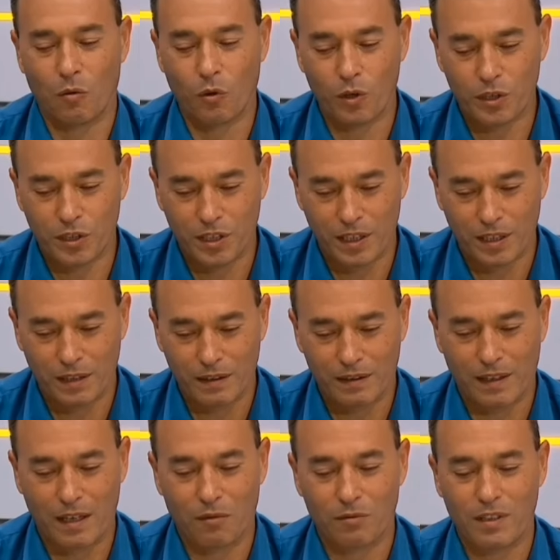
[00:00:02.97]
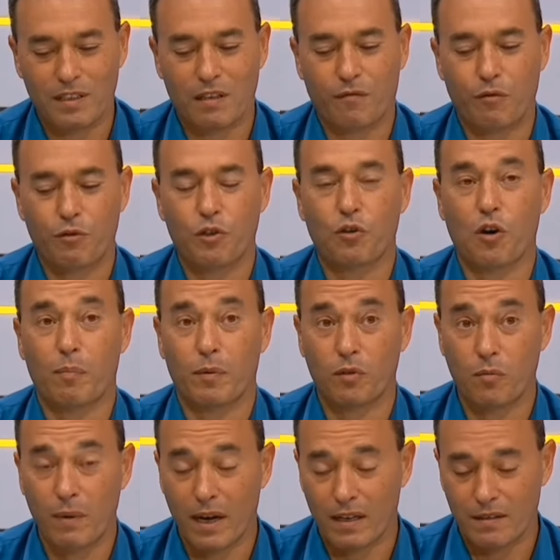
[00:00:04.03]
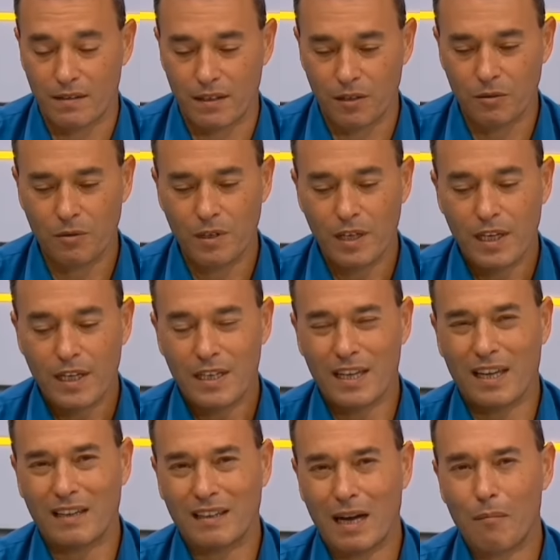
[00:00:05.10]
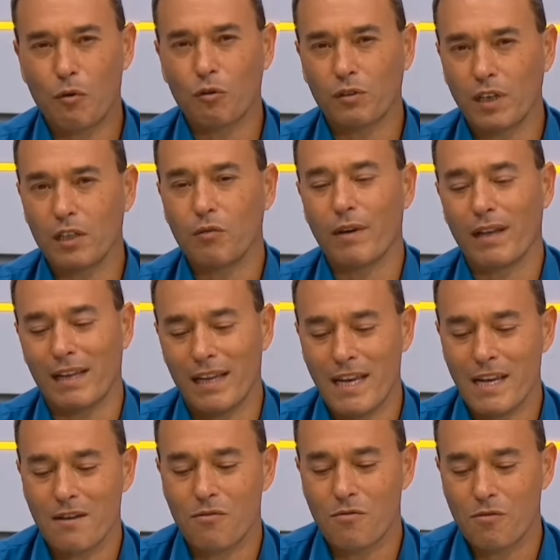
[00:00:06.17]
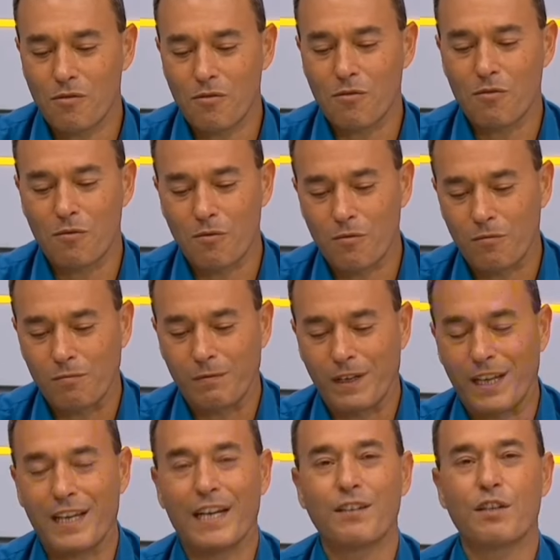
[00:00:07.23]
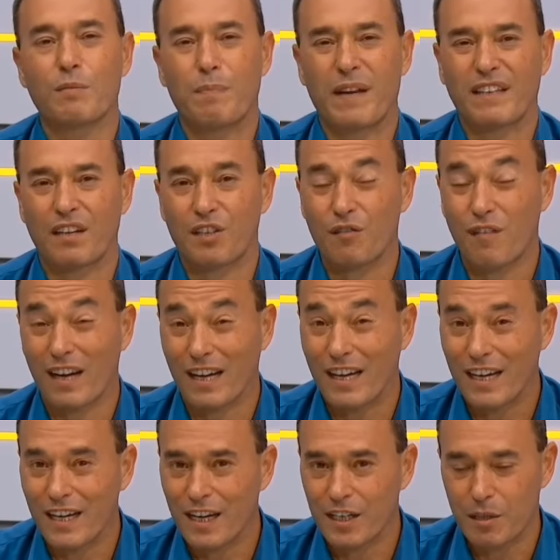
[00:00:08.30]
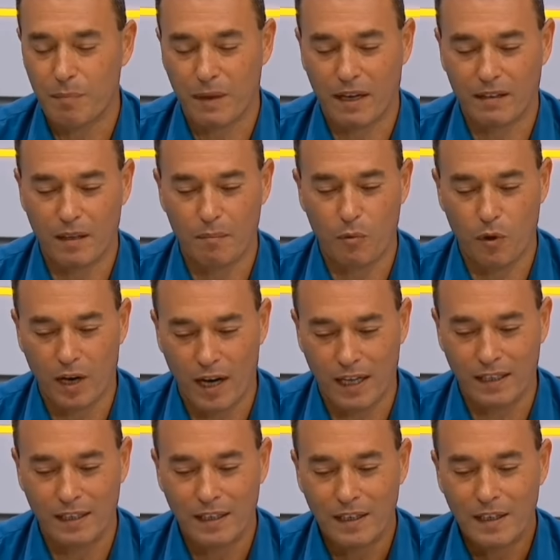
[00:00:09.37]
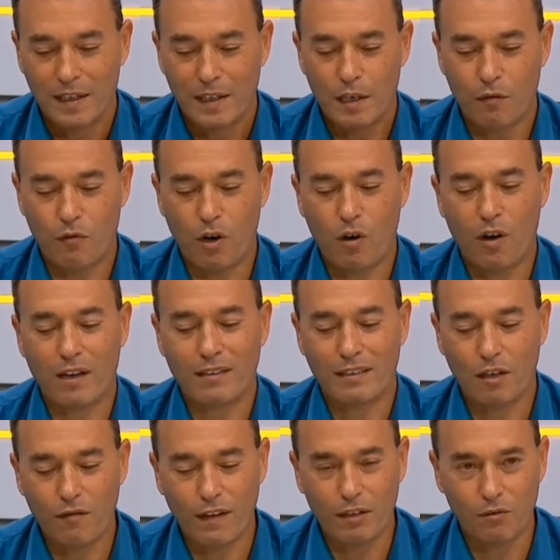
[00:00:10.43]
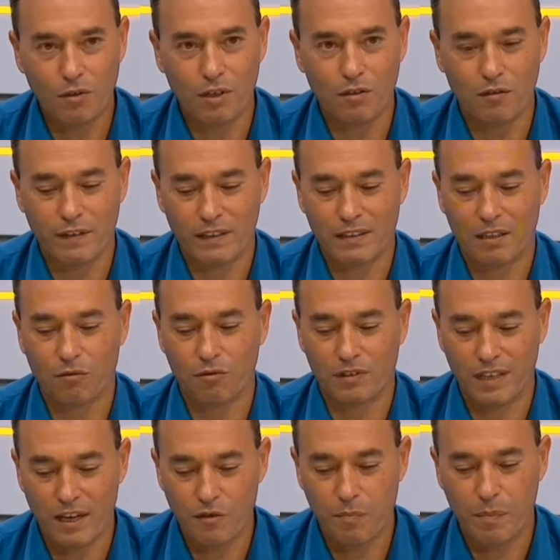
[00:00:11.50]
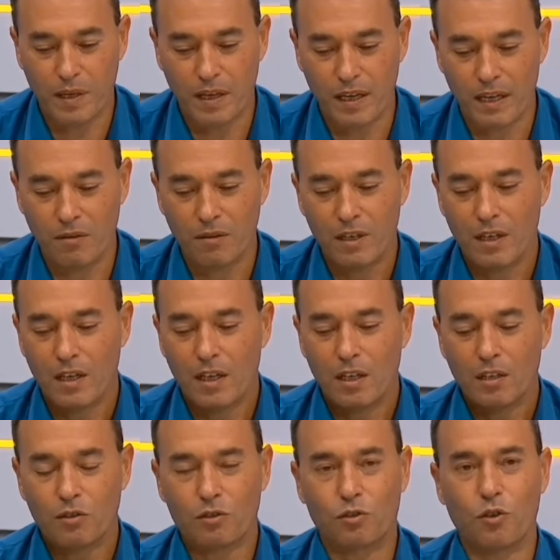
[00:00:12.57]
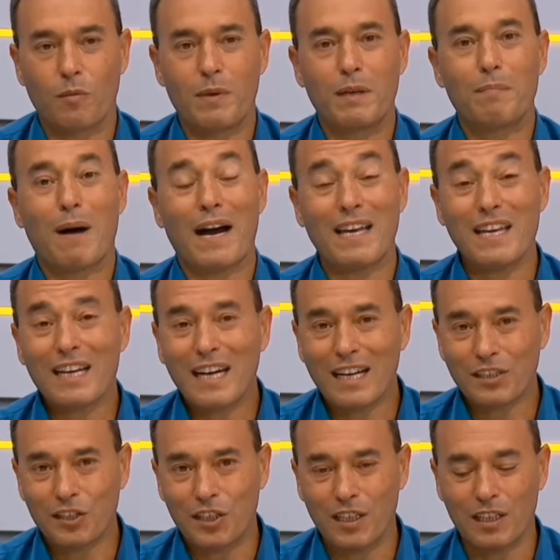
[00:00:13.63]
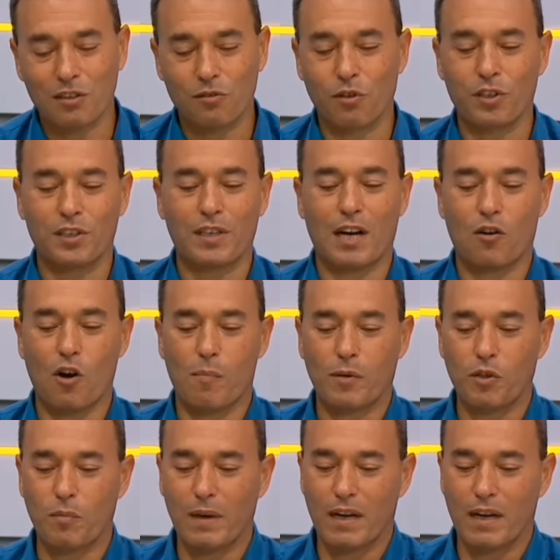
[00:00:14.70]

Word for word: hoje tem um desafio de Copa do Brasil e que está montando um elenco criando expectativa grande para a temporada. Eu vou agora a Salvador conversar com o Sérgio Pinheiro sobre Bahia e Caxias hoje na Copa do